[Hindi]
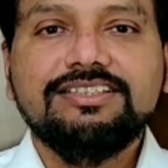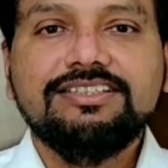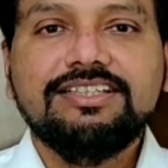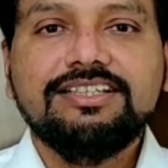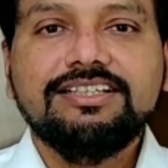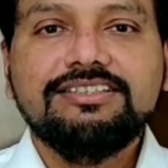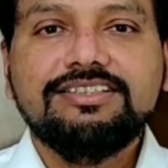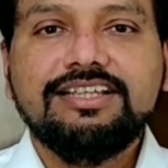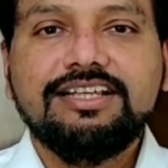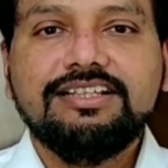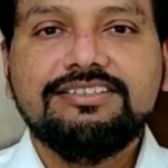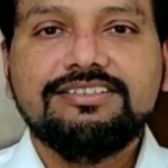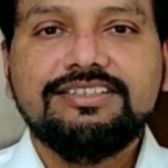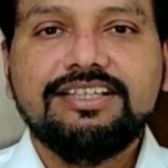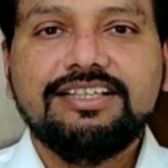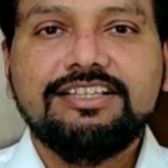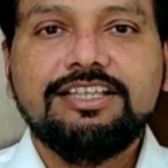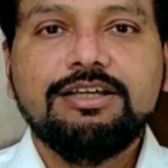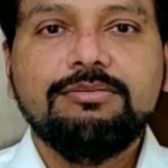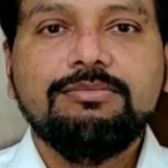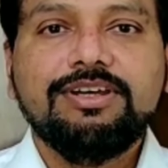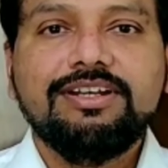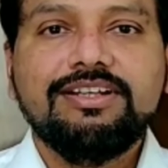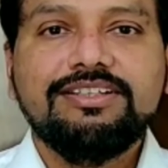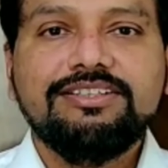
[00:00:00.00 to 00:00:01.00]
इसके साथ
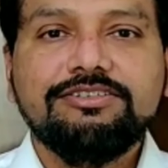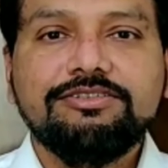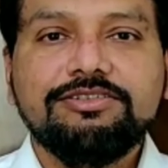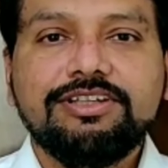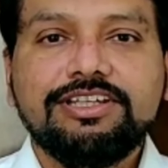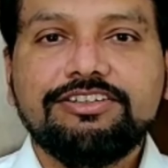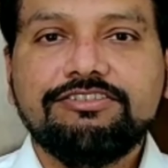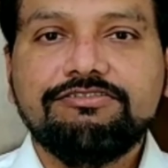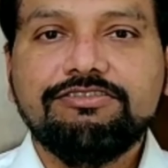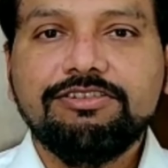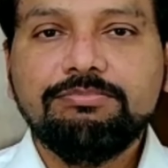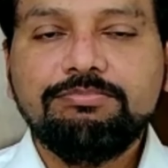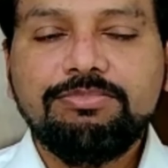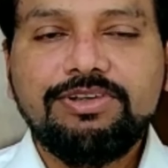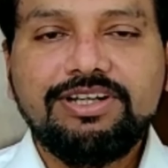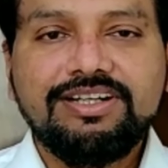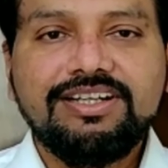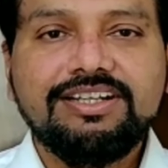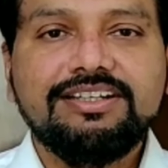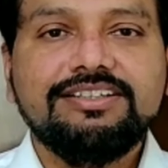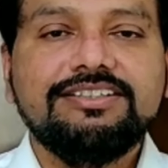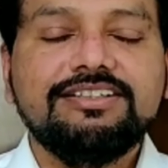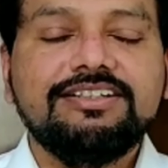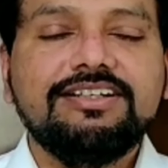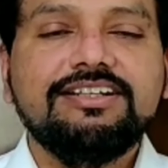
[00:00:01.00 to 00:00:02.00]
साथ हमारे जो
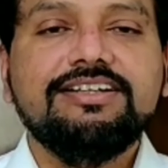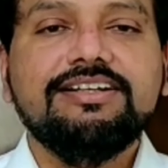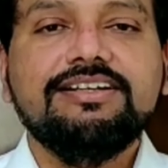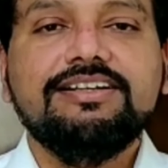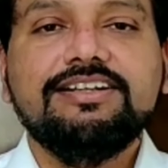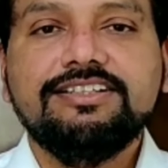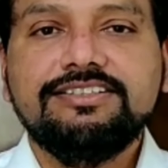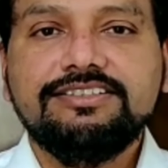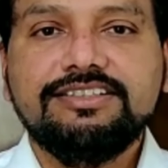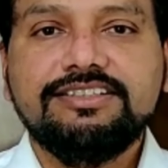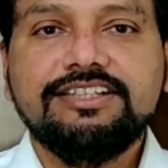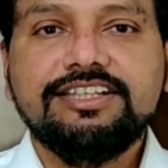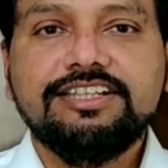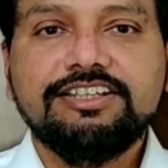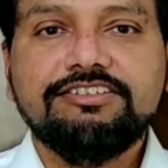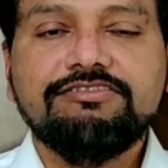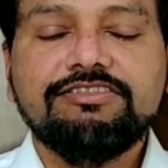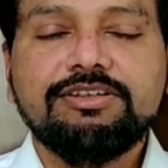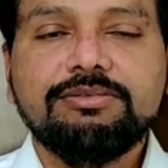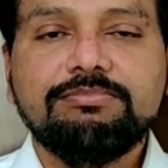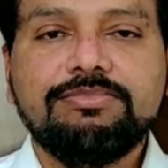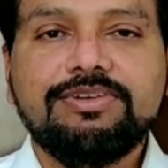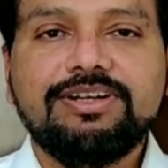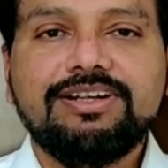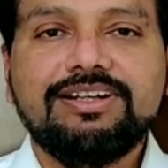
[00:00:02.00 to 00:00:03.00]
इक्विपमेंट है डिजिटल
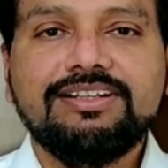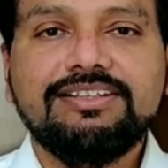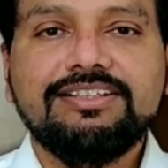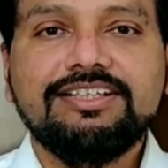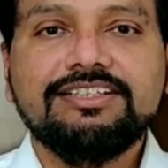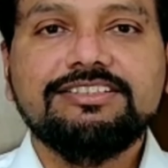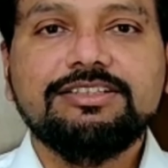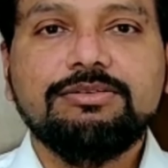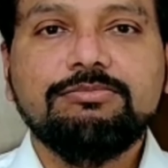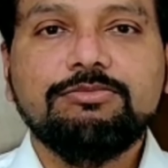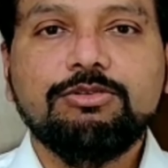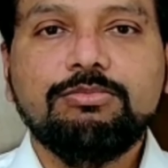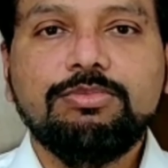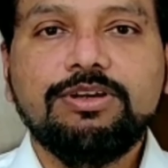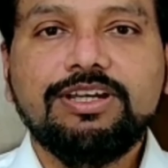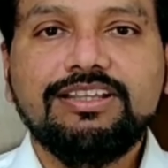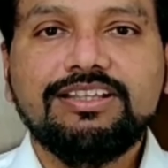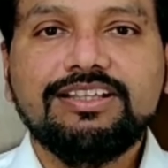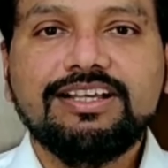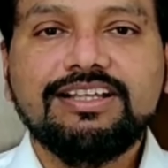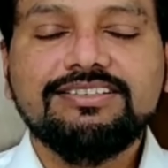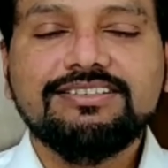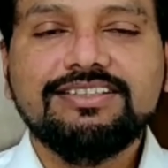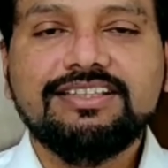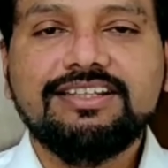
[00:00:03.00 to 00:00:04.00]
इक्विपमेंट जैसा
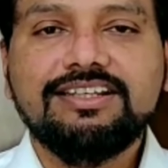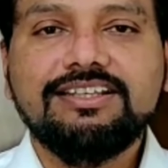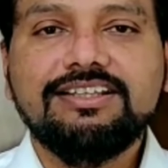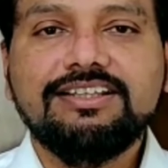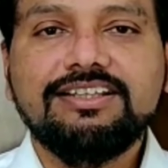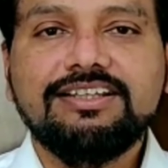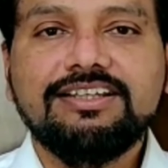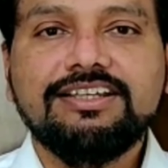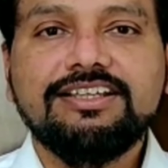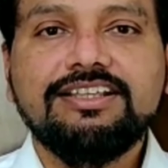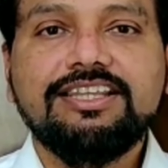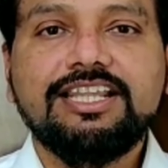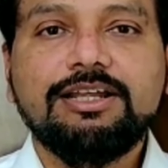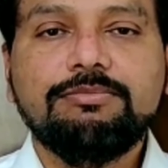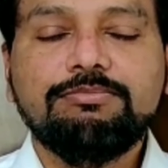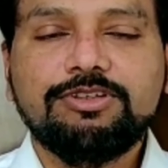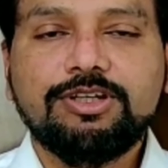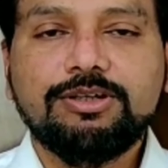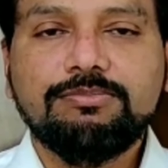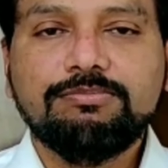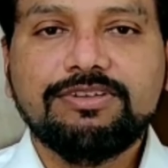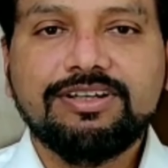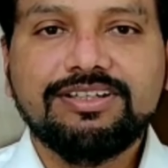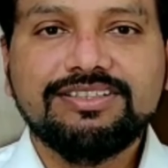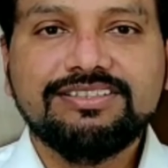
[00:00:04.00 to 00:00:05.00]
मोबाइल का स्क्रीन है
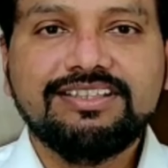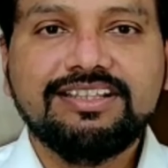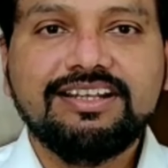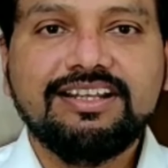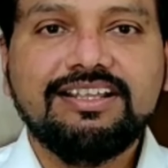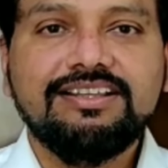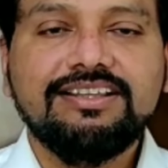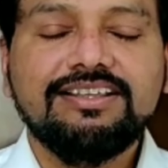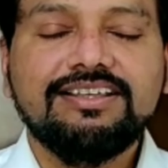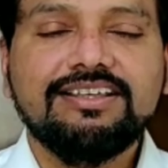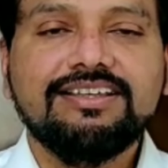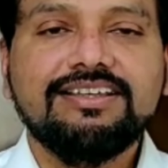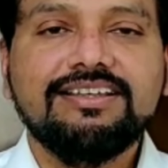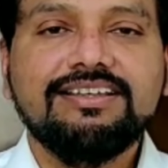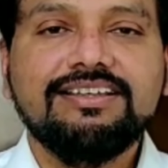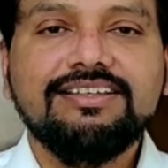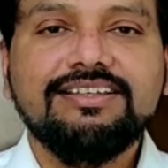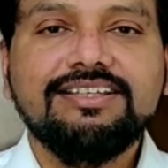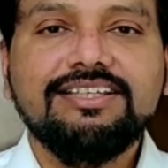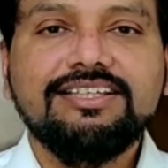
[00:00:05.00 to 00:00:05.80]
लैपटॉप का स्क्रीन है